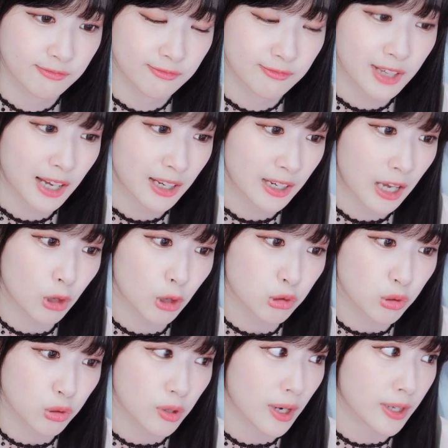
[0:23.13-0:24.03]
养
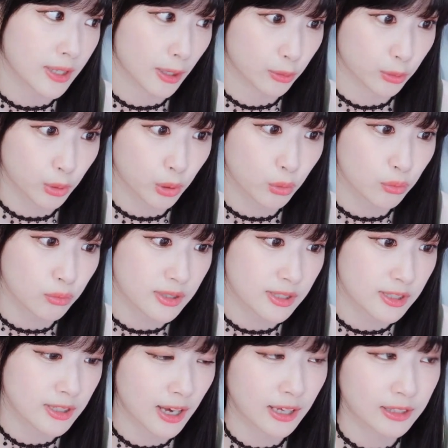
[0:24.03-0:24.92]
老鼠啊、养兔
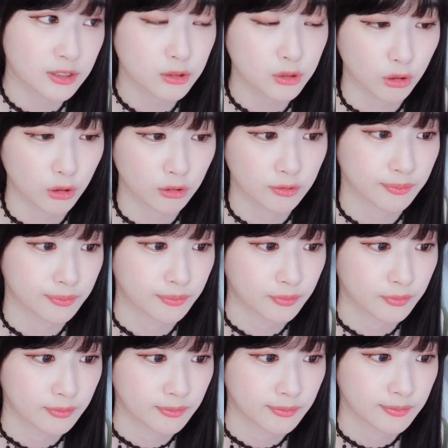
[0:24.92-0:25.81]
子啊这种，
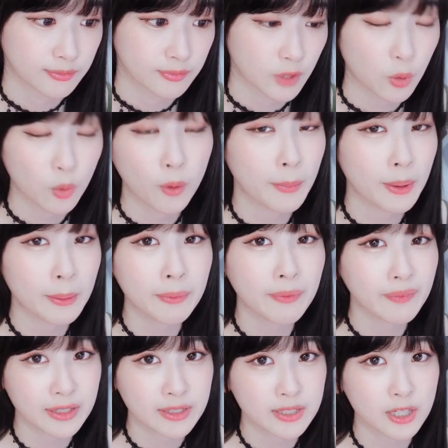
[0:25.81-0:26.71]
我没
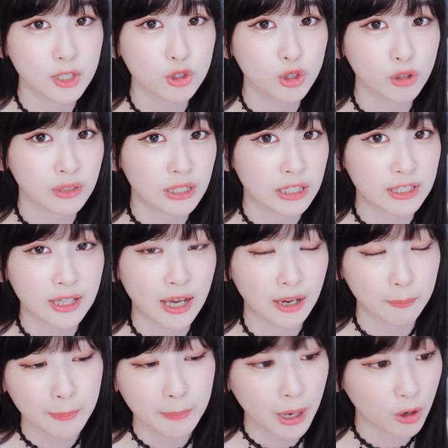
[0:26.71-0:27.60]
办法接受你
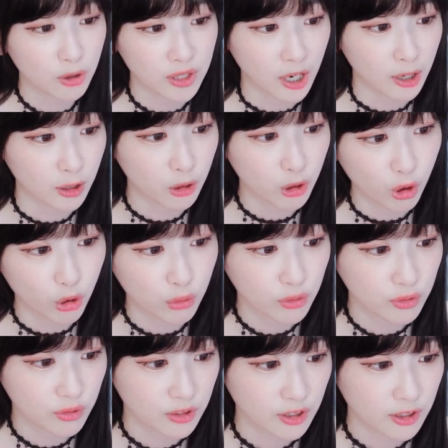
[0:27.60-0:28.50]
养猫养
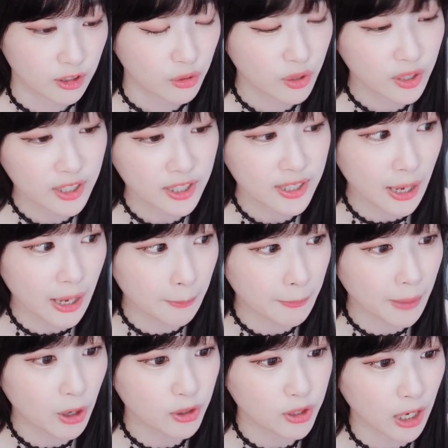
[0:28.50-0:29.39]
狗。因为你养
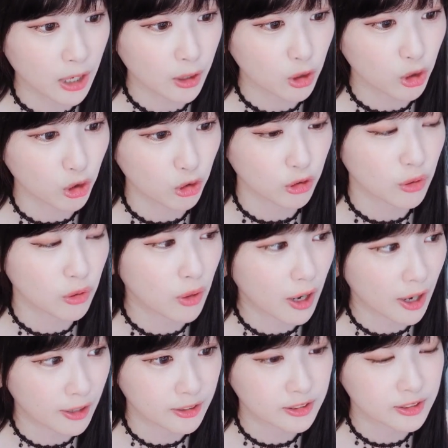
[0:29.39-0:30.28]
猫养狗的
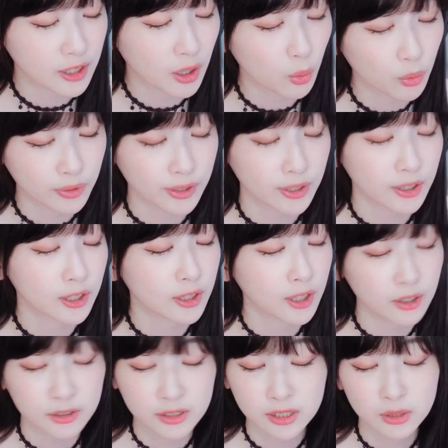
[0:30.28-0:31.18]
话，你知道我那个
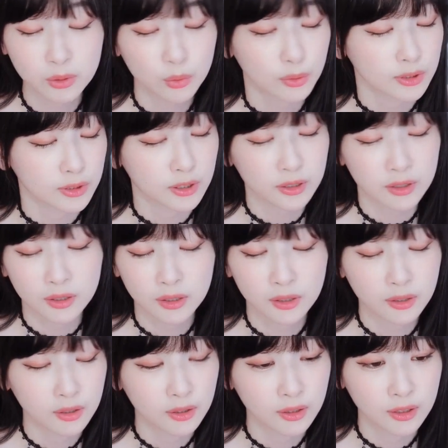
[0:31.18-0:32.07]
要亲我真的，
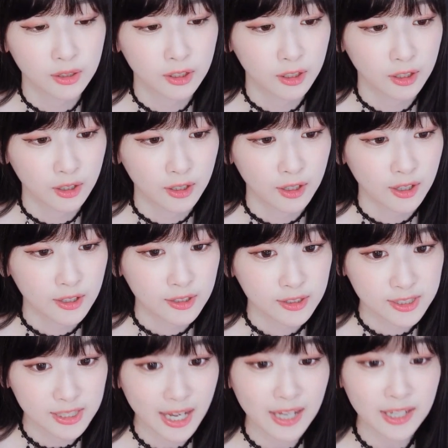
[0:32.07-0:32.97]

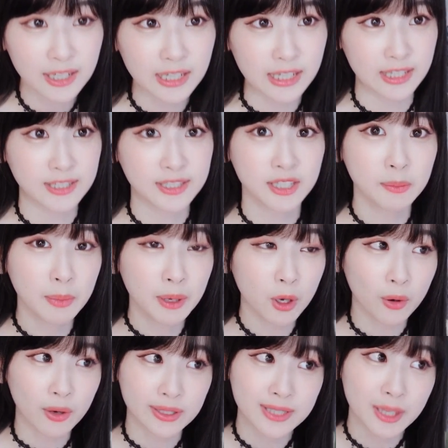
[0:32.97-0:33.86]
家里已经没
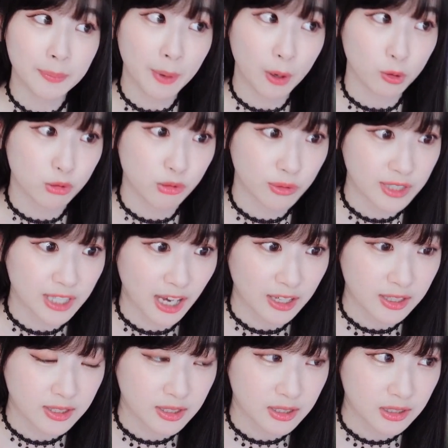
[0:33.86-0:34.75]
有人在帮我做
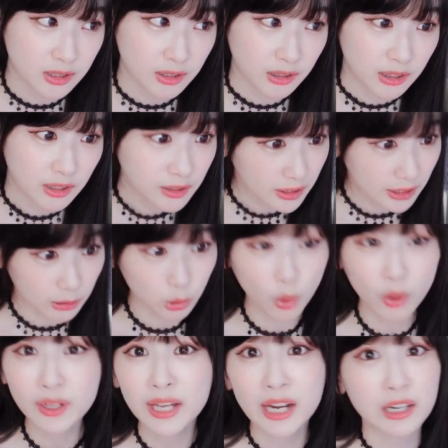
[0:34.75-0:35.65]
家事了。你
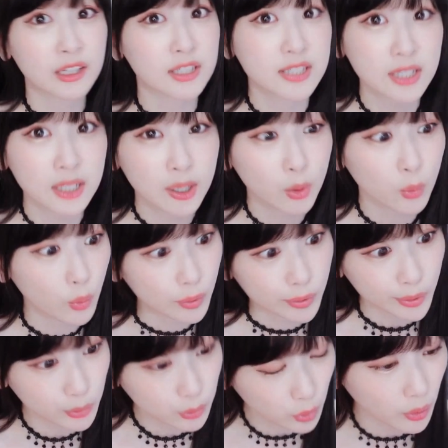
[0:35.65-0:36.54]
多养了这个，我
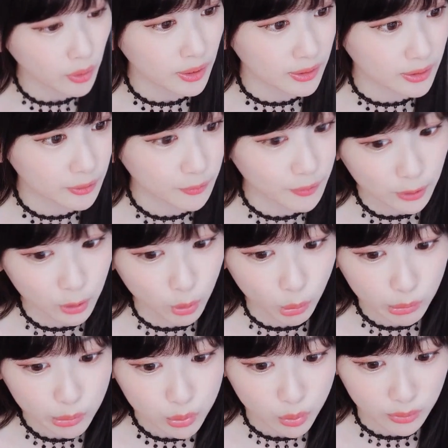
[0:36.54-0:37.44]
又多了一份
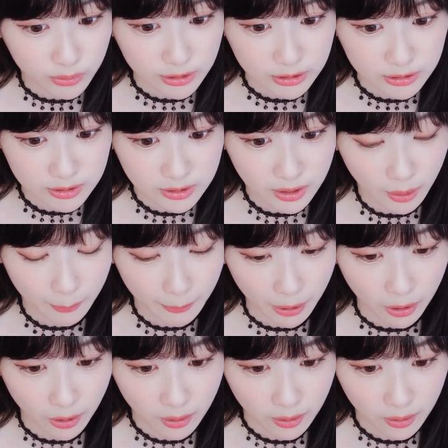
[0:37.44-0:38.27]
工作，你知道吗？